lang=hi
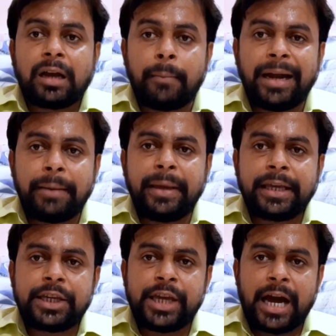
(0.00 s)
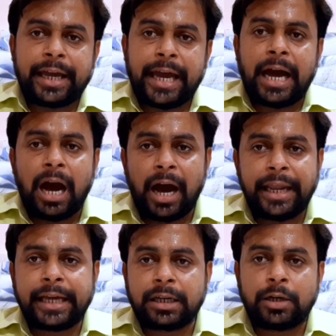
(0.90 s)
कमेंट में किया गया
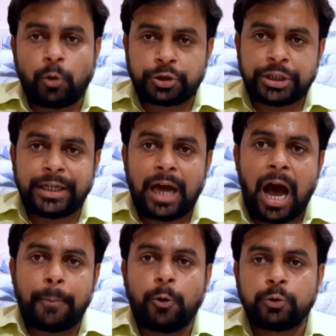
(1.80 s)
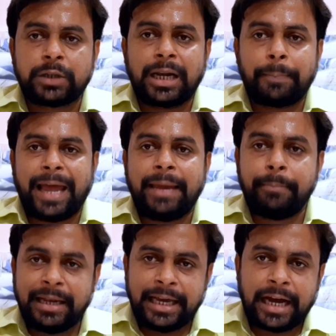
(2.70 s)
हर एक क्वेश्चन आपको उसका रिप्लाई
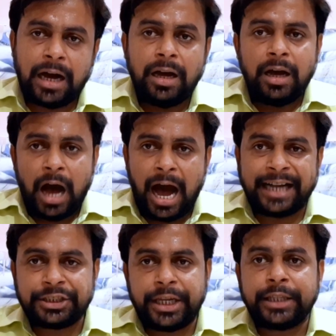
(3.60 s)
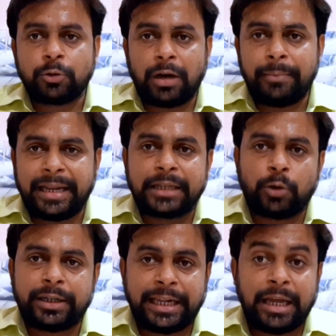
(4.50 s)
मिलेगा आज नहीं तो कल मिलेगा
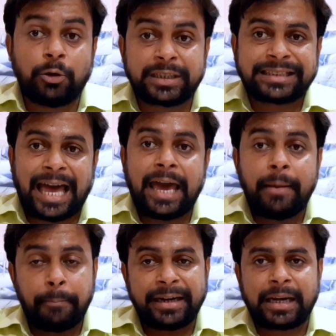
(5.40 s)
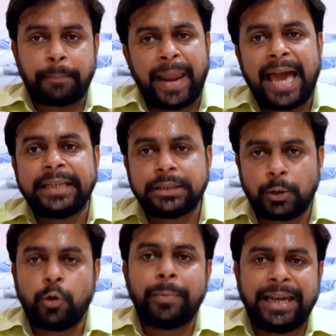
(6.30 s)
थोड़ा डिले हो सकता है बट रिप्लाई
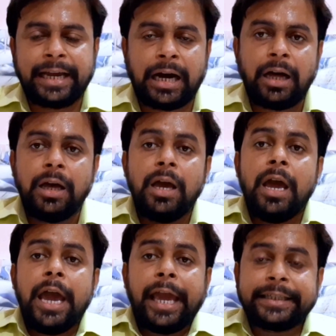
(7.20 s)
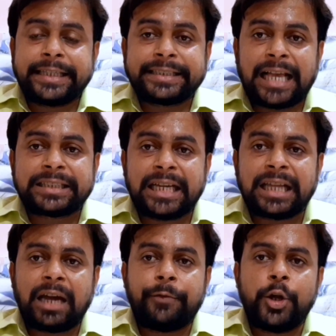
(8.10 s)
जरूर मिलेगा इसके साथ
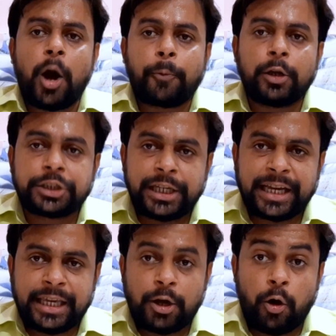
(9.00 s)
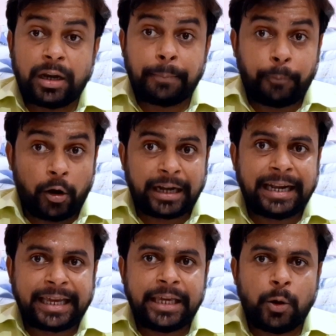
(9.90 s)
साथ अगर वीडियो आपको अच्छी लगी हो और इंपॉर्टेंट
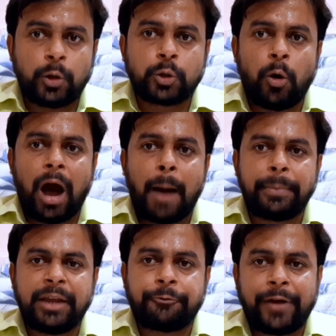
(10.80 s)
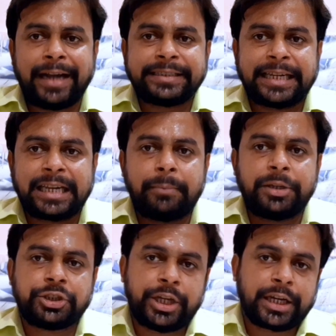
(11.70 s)
लगी हो तो अपने फ्रेंड सर्कल
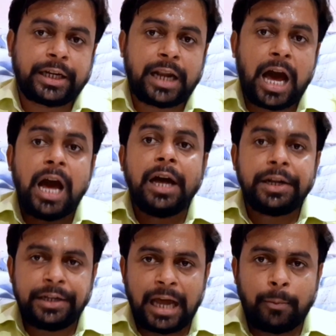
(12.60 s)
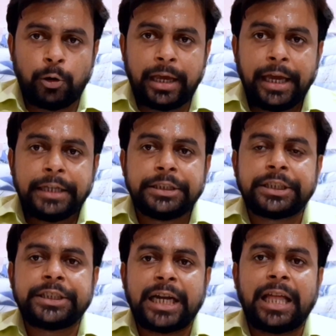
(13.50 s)
में शेयर करना ना भूले
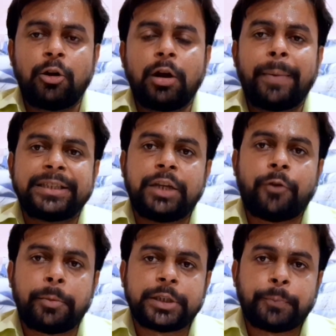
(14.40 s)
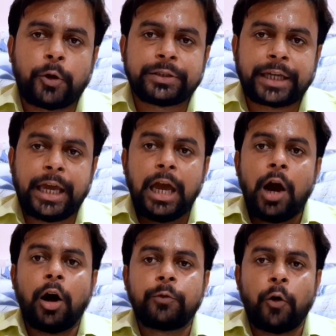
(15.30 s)
जिससे ज्यादा लोगों के पास इन्फॉर्मेशन पहुंच सके
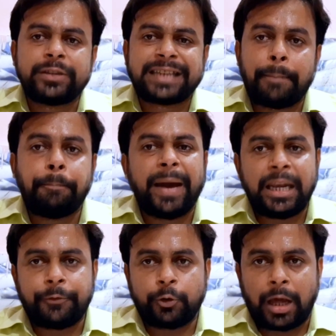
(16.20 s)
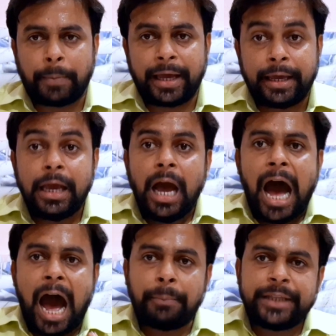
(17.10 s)
और वो इसका बेनिफिट उठा पाए
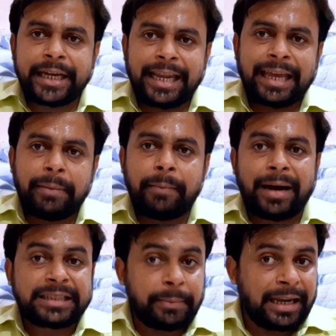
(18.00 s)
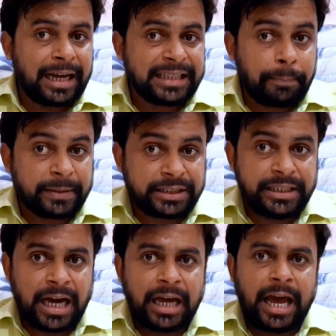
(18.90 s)
आप देख रहे हैं कि मेरे माथे पर लगातार
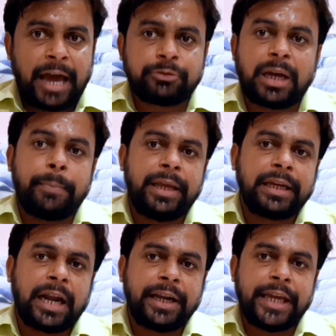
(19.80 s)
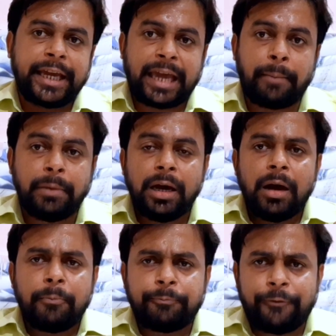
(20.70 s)
पसीना आ रहा है उसका मेन कारण यह है कि हम
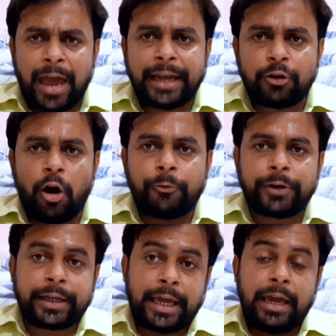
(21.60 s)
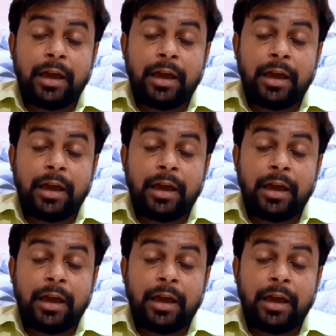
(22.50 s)
फैन को ऑफ करके